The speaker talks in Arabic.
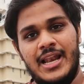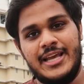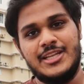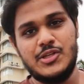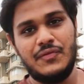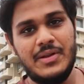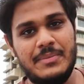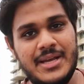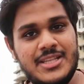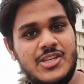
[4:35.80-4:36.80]
الحين
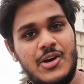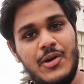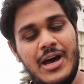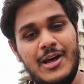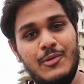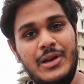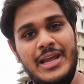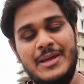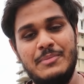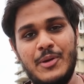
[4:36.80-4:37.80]
شفنا بيت شاروخان
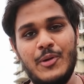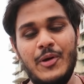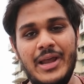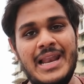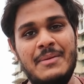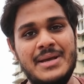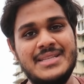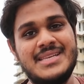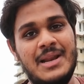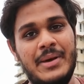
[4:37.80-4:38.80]
والحين بنروح الى
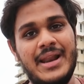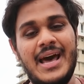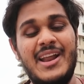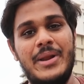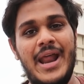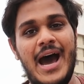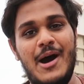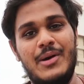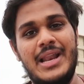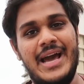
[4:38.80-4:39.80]
بيت سلمان خان
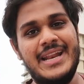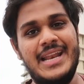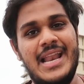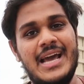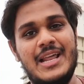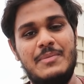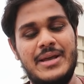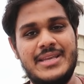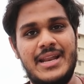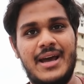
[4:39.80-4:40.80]
بنحاول يعني نلاقي
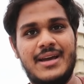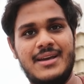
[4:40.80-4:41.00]
البيت هناك